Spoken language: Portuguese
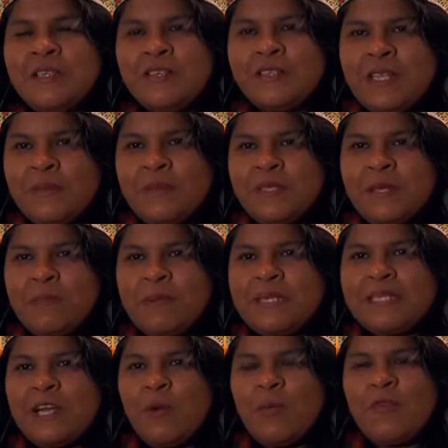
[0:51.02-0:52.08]
nós temos que
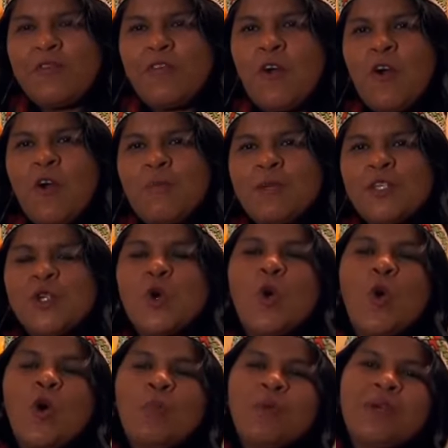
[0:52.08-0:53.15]
pensar uma forma de
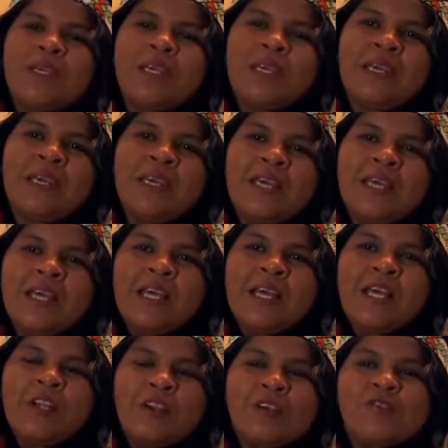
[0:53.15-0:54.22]
como que
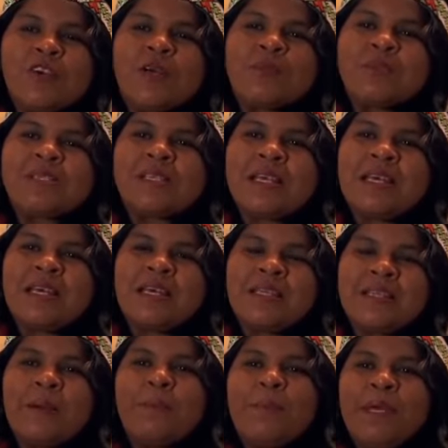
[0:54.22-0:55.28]
nós vamos ser
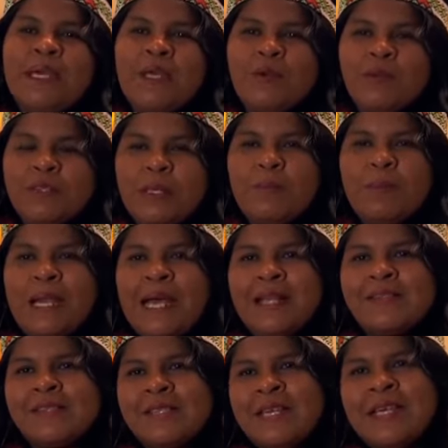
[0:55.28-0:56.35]
também
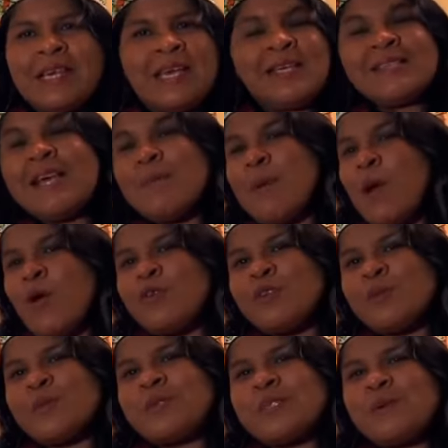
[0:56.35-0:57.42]
contemplados, né? Que essa é a maior
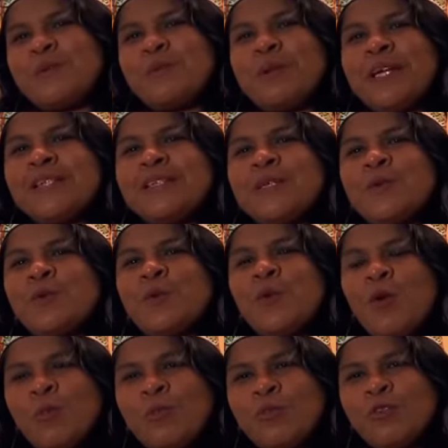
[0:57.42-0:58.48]
discussão no Brasil de
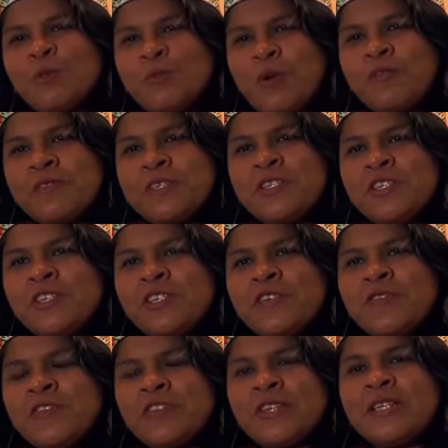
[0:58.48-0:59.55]
como que os povos
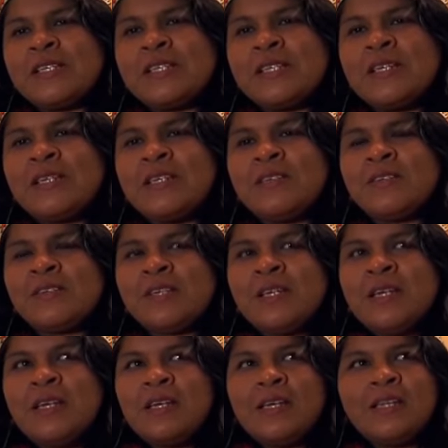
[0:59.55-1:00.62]
indígenas vão estar inseridos.
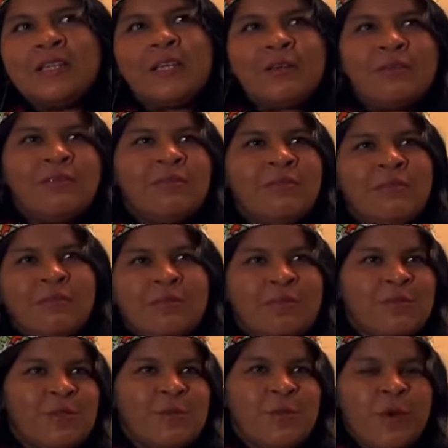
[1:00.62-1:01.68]
Então,
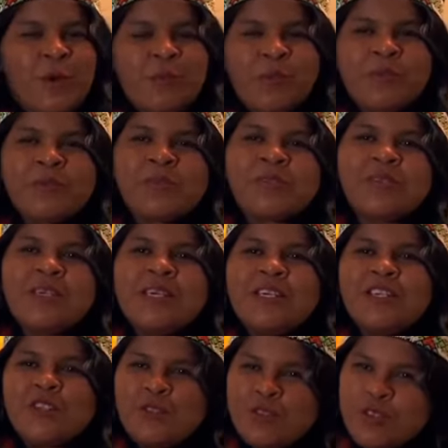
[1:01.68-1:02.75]
os próprios
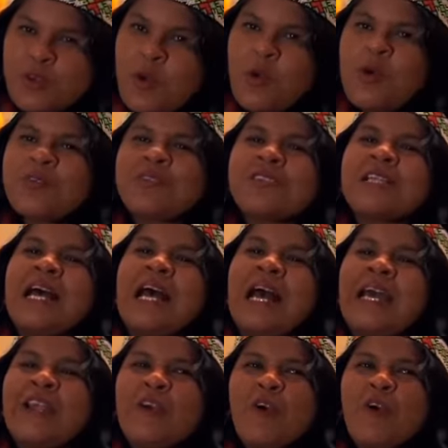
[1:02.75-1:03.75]
estudiosos da área